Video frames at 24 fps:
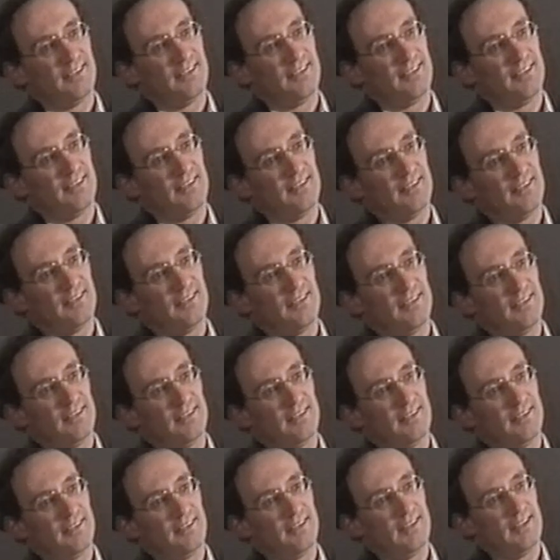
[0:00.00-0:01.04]
in Grecia?
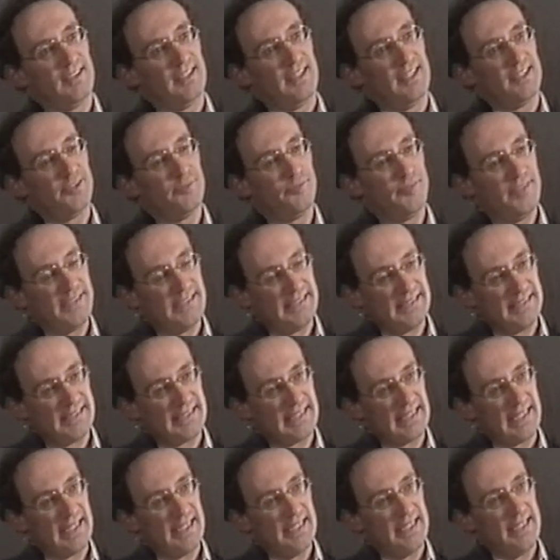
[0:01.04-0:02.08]
La
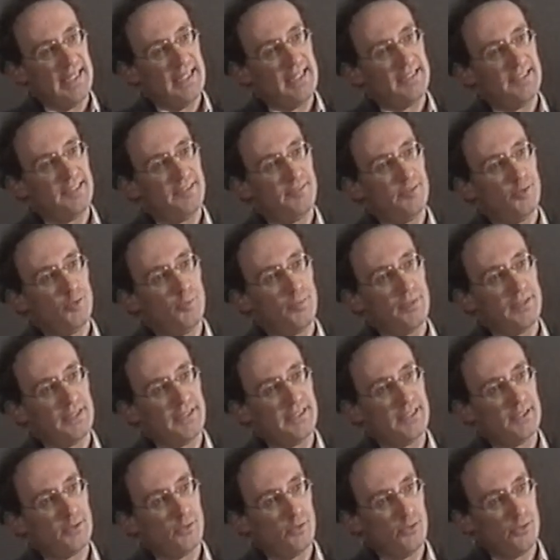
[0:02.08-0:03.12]
sofistica si sviluppa
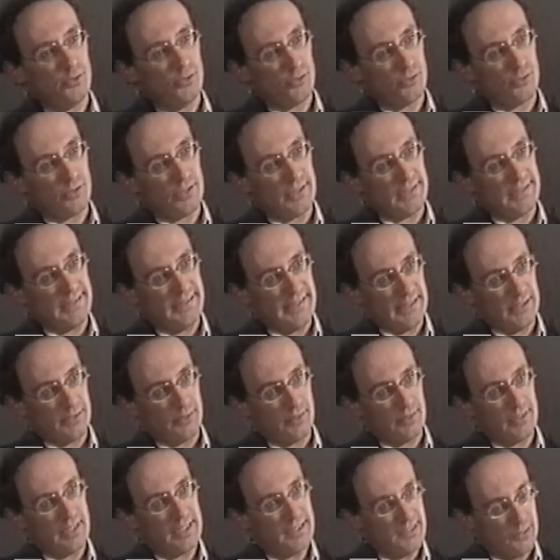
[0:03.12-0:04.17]
secondo, eh,
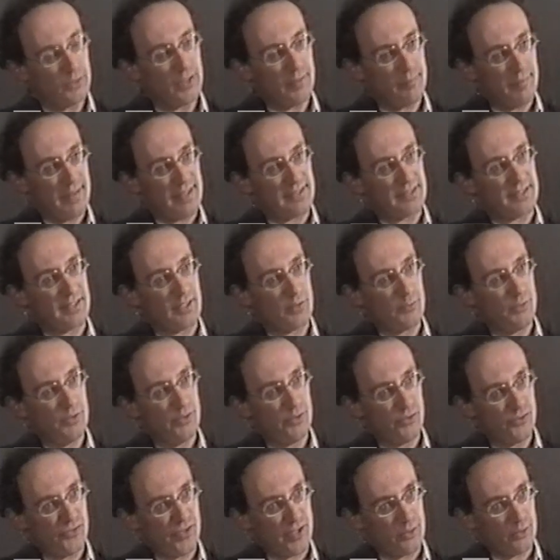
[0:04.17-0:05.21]
nella seconda parte del
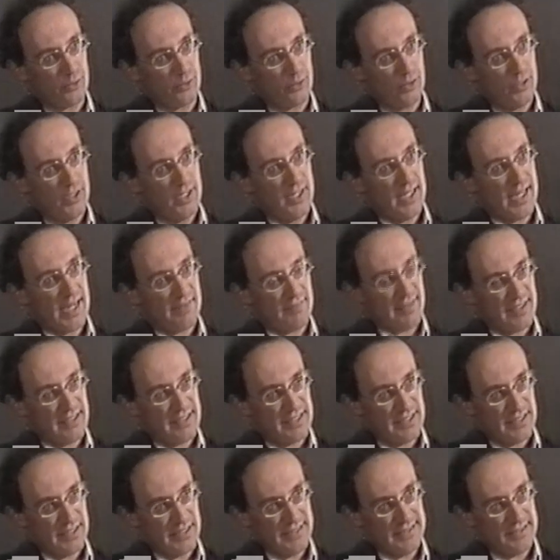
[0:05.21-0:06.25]
V secolo
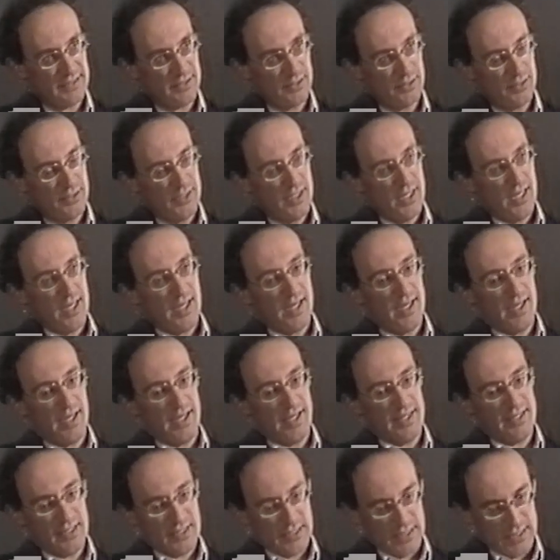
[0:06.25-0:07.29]
a.C.
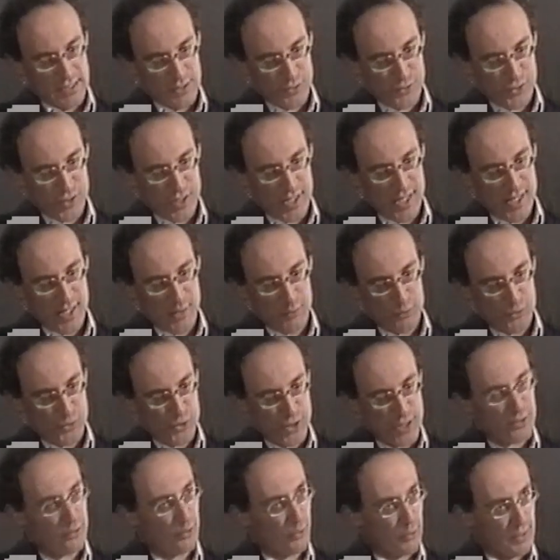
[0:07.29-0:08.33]
Eh, in Grecia, ha un
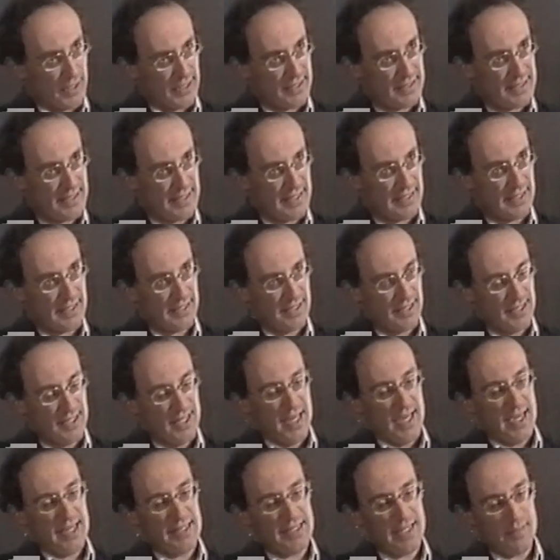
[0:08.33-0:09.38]
centro in
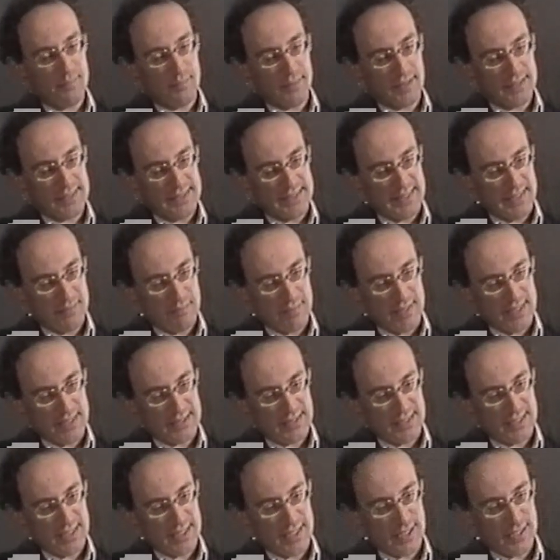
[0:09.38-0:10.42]
Atene ed è
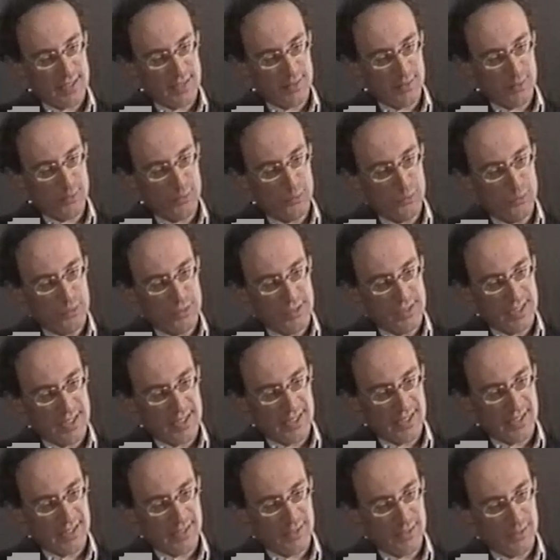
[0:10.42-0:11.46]
praticamente
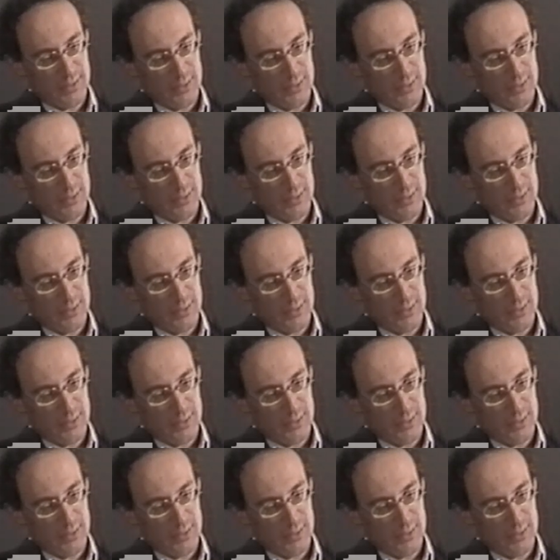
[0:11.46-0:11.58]
un